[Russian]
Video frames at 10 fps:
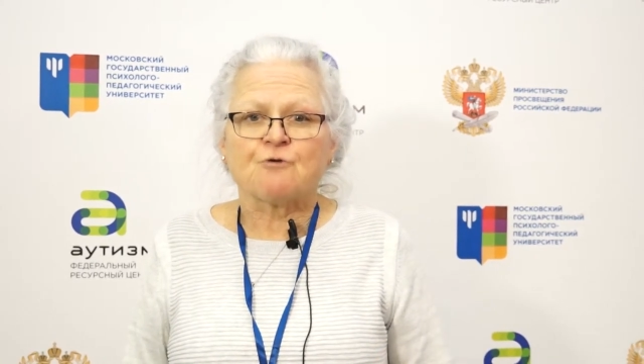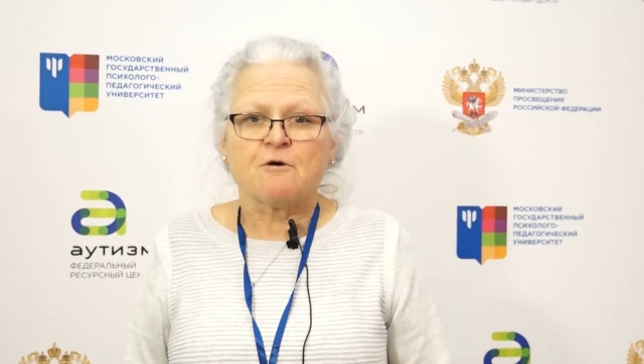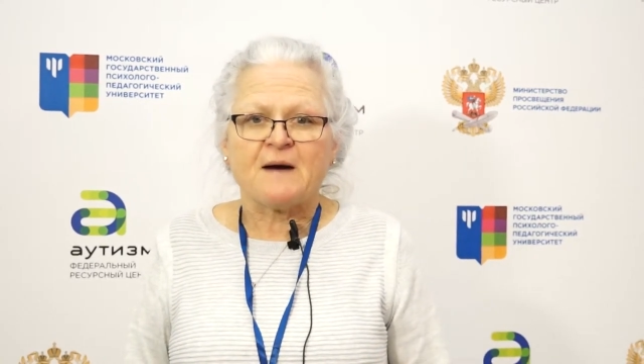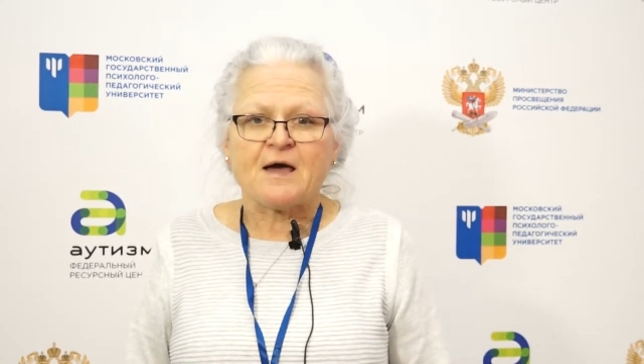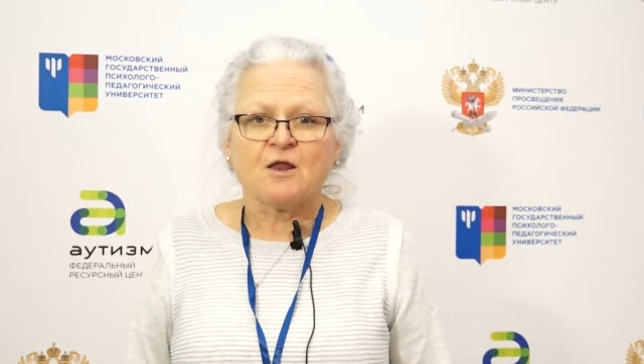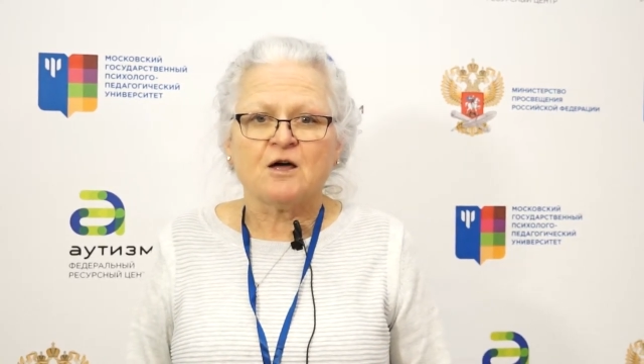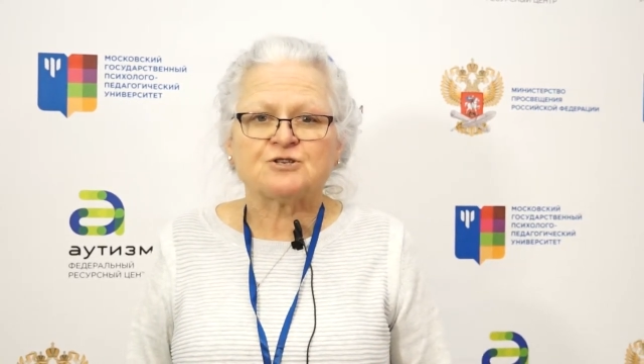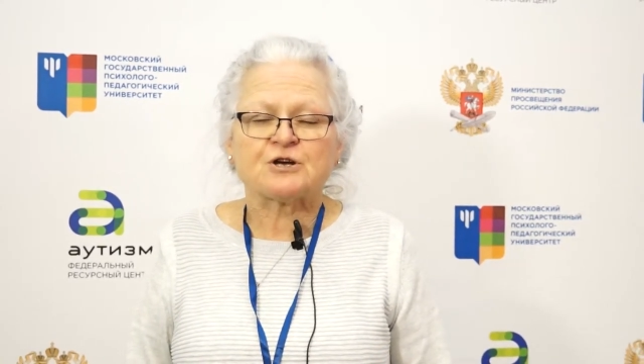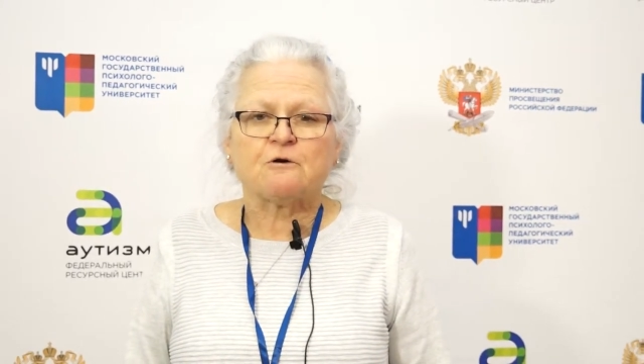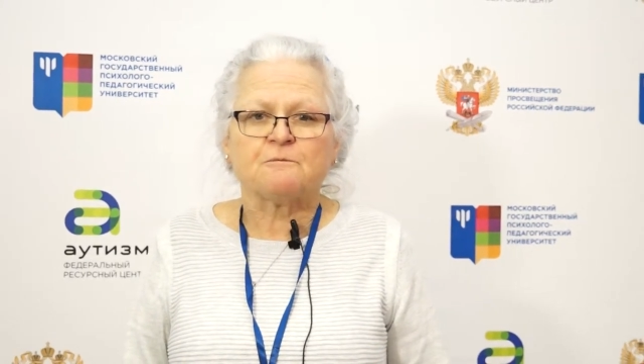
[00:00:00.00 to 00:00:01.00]
чтобы
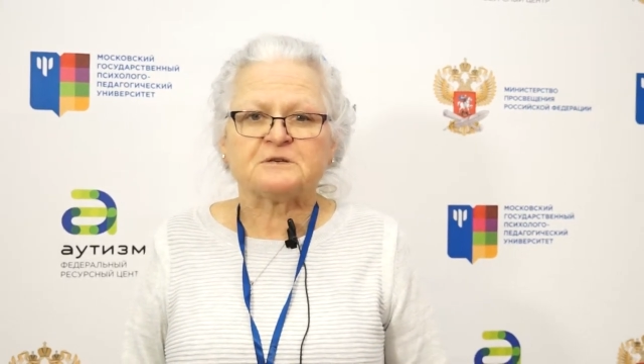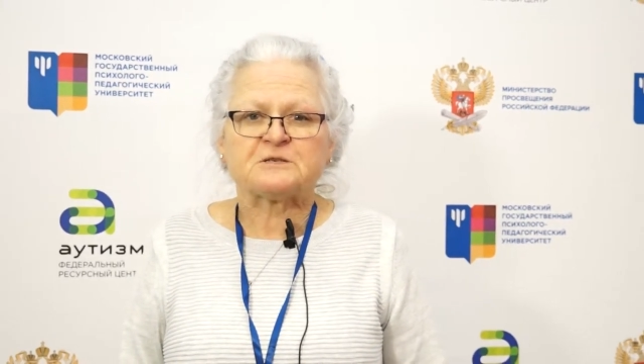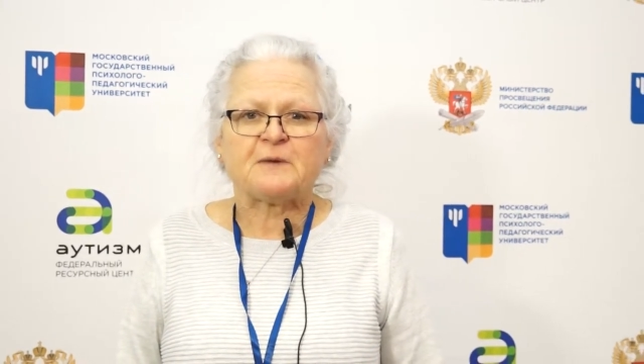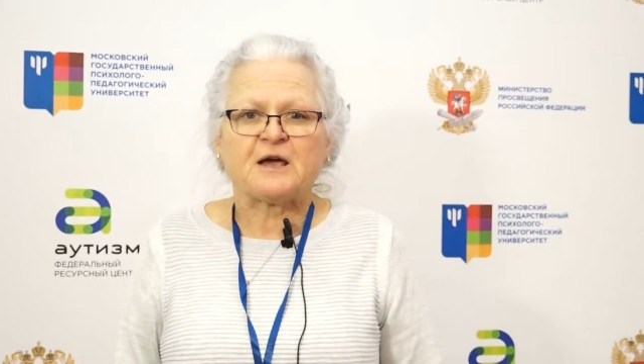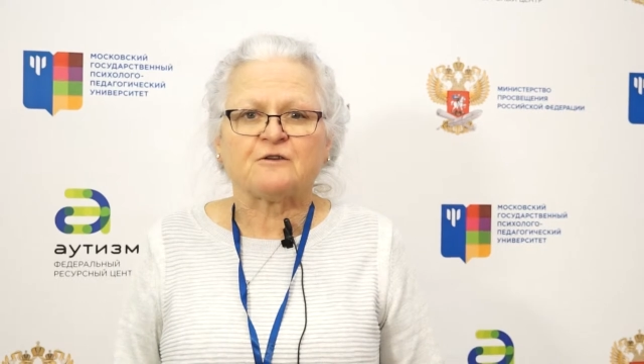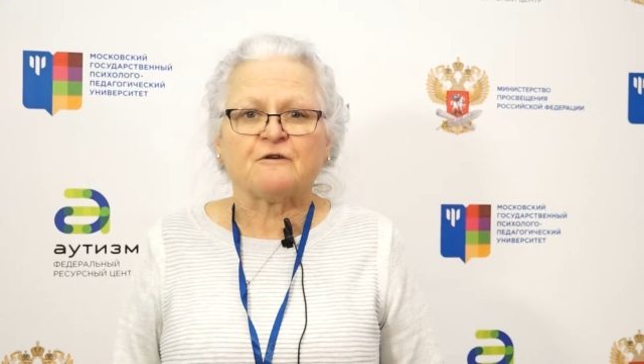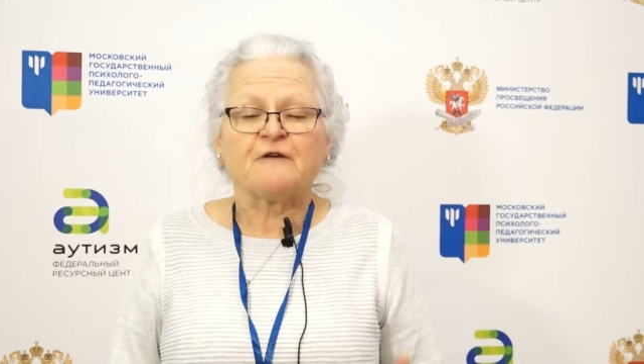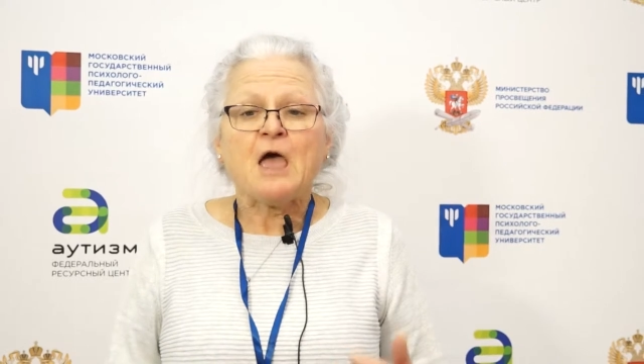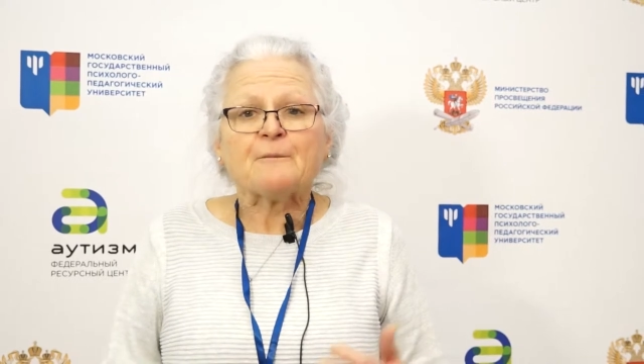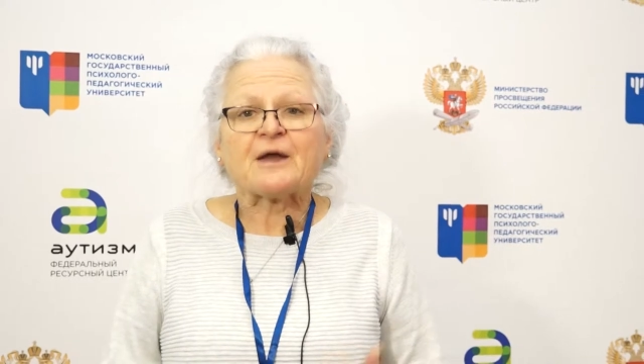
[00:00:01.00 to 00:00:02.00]
понимать нейробиологические
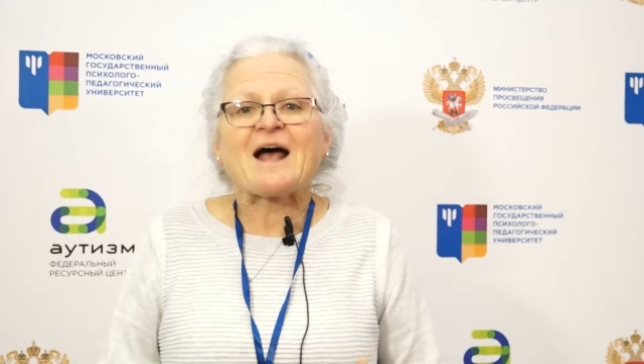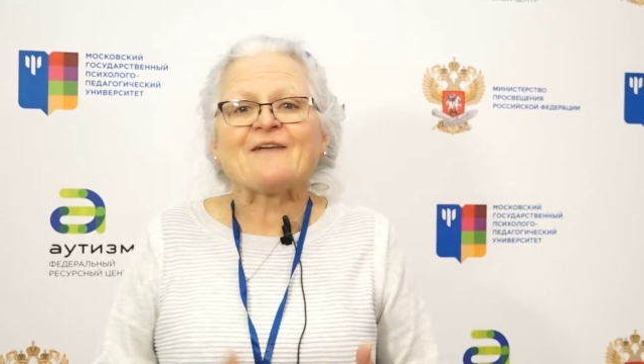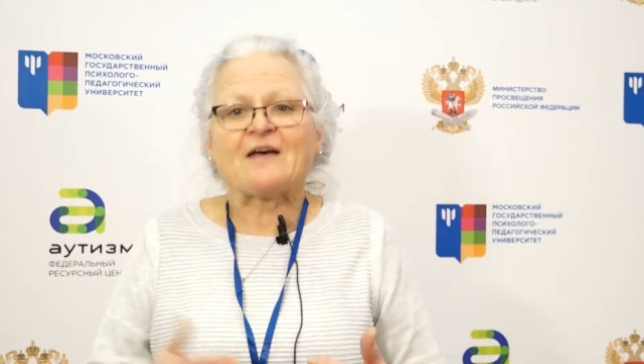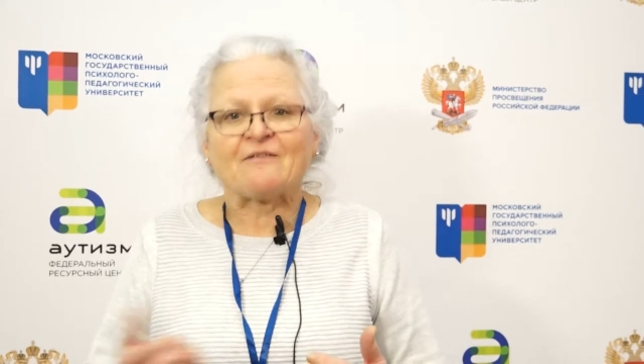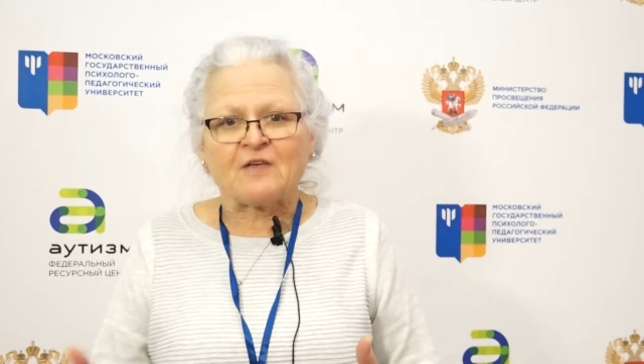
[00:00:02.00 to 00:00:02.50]
механизмы,